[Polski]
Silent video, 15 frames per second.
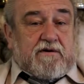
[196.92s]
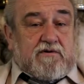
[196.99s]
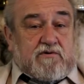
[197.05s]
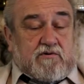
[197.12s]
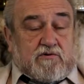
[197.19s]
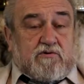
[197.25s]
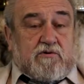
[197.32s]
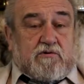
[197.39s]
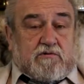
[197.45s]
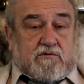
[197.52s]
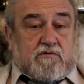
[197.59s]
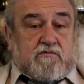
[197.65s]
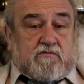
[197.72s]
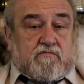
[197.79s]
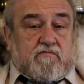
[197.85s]
No
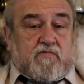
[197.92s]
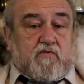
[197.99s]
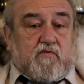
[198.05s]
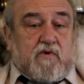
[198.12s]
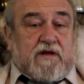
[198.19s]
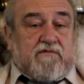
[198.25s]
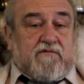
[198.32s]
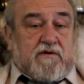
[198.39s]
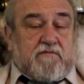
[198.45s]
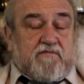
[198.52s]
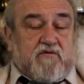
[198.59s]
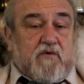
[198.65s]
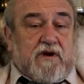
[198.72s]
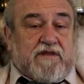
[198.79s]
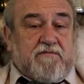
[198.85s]
to był ładny,
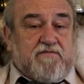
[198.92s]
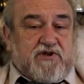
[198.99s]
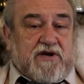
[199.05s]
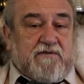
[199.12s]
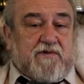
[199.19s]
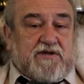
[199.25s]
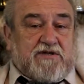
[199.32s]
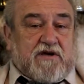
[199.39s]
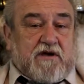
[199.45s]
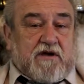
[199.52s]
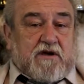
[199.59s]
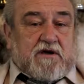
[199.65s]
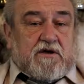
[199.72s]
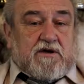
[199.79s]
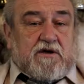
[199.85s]
ładny przemysł
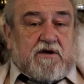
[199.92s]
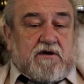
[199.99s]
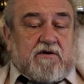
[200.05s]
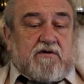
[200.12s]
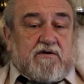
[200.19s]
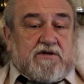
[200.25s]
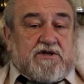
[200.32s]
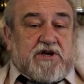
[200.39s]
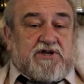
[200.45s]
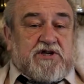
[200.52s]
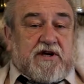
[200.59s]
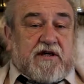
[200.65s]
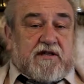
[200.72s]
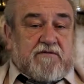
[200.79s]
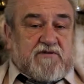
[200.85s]
i
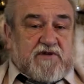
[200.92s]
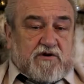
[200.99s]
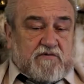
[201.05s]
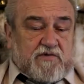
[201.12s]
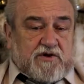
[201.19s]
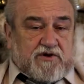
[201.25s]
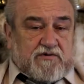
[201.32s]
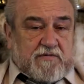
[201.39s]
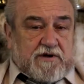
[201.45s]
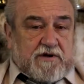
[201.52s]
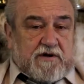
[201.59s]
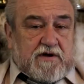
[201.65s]
nieźle na tym zarobiliśmy.